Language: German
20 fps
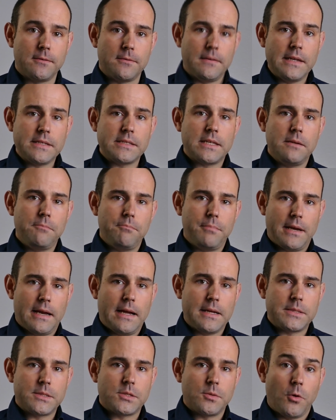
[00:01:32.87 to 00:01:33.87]
Denn es gibt
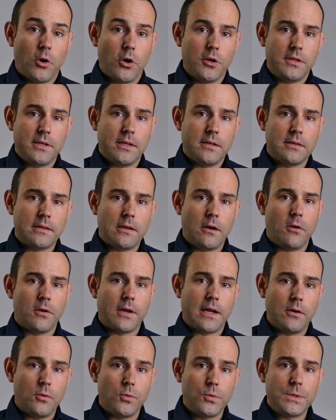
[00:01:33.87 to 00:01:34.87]
bereits zum heutigen
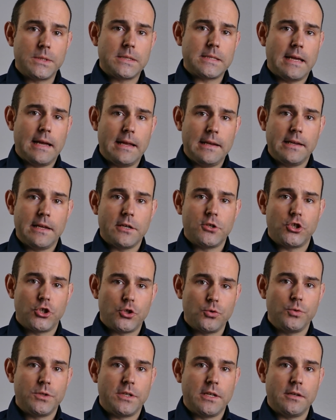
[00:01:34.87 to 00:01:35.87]
Tage unzählige
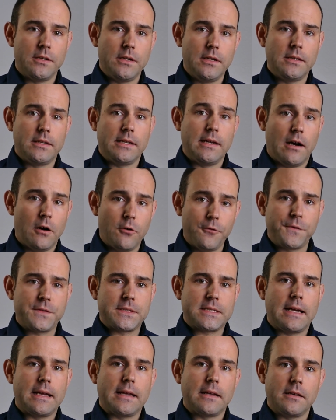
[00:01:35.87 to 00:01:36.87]
Studien, die
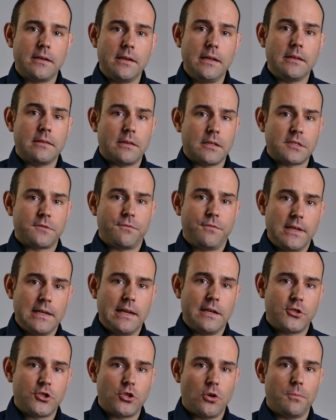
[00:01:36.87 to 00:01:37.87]
aufzeigen, dass
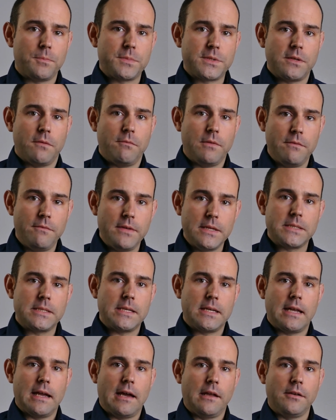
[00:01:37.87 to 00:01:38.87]
viele Jobs, wie wir
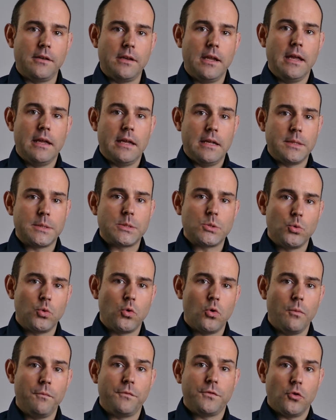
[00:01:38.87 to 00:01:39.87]
sie kennen, in
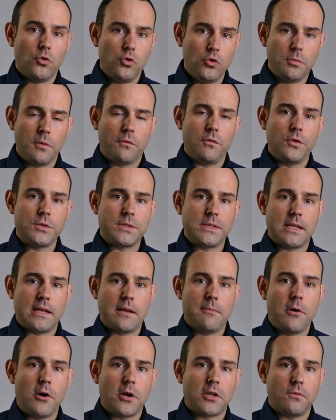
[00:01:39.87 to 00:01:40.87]
Zukunft überflüssig
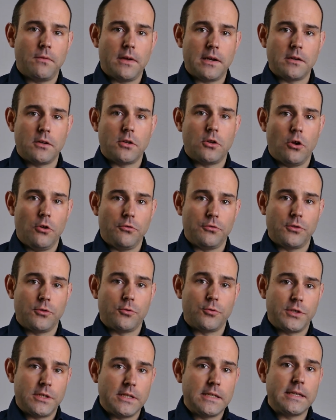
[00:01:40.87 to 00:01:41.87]
gemacht werden könnten
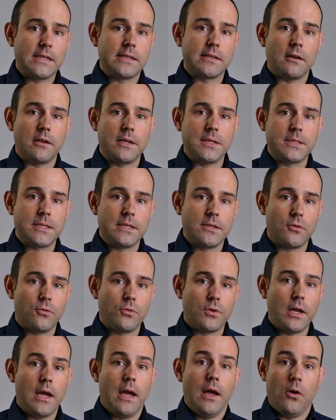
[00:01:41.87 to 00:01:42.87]
durch die
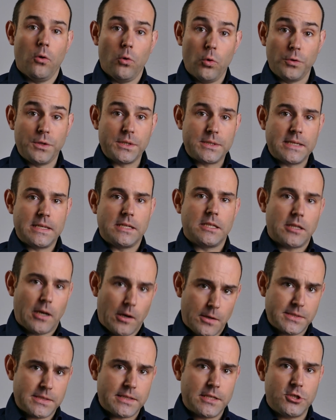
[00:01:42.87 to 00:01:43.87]
Digitalisierung oder sich
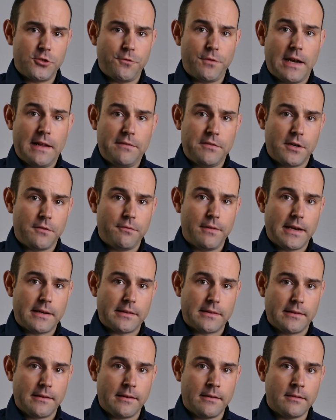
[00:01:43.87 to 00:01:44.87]
drastisch verändern
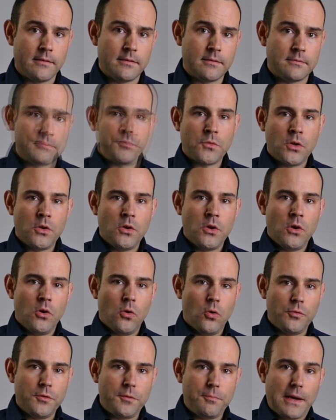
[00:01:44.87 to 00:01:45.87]
werden.
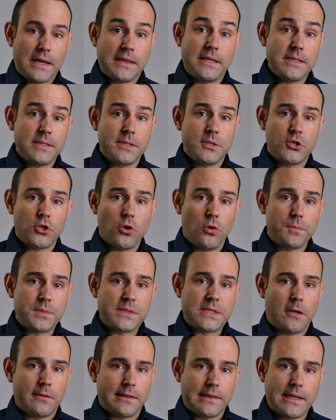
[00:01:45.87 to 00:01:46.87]
Und bei diesen
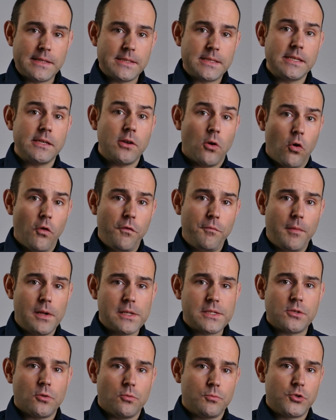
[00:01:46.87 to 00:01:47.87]
Jobs handelt es sich
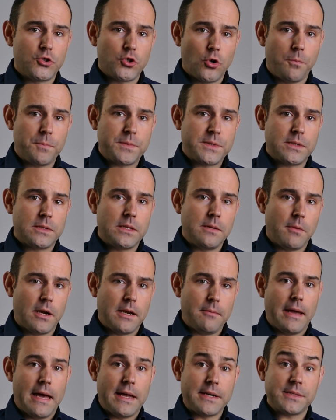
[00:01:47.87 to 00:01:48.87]
oftmals um Jobs, die man
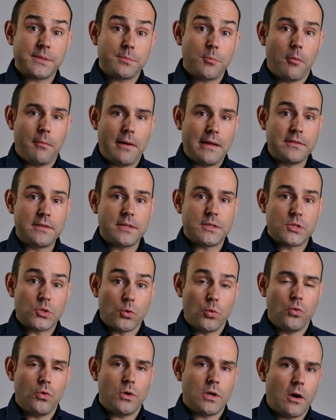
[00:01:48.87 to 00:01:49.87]
im ersten Moment
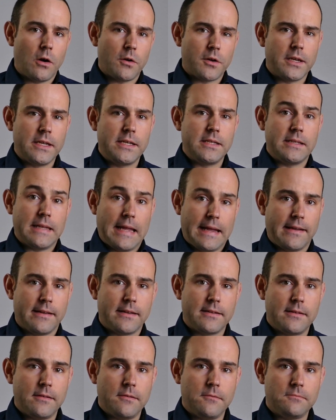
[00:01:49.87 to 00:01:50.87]
so gar nicht
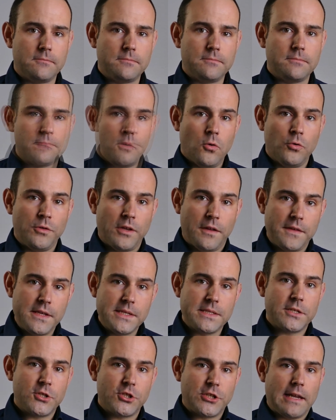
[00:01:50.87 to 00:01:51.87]
denkt. Und an
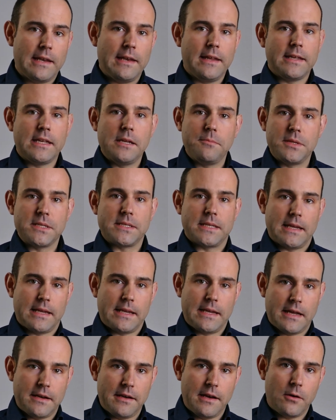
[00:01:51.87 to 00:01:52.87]
dieser Stelle gibt es
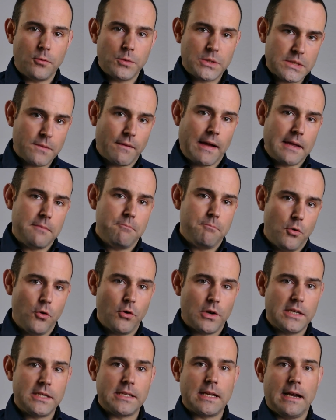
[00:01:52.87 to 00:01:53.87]
genau zwei
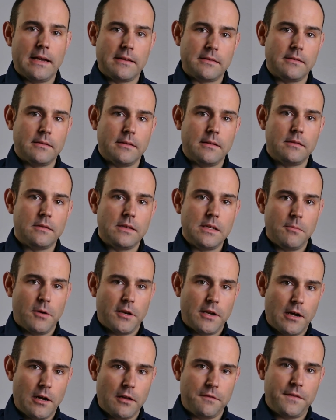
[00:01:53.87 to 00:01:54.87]
Möglichkeiten, die
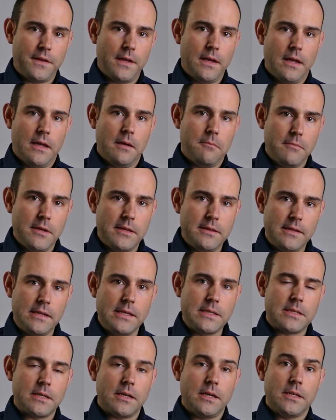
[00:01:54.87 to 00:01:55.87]
man hat, mit
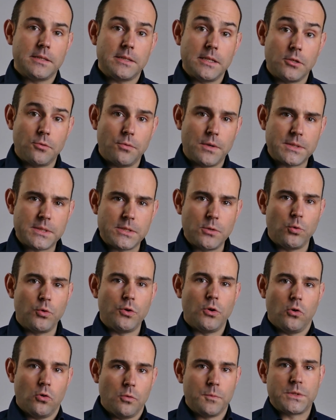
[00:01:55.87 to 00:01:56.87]
dieser
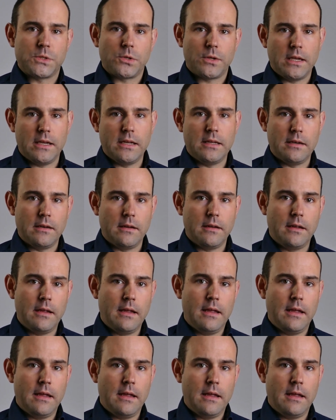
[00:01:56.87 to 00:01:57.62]
Situation umzugehen.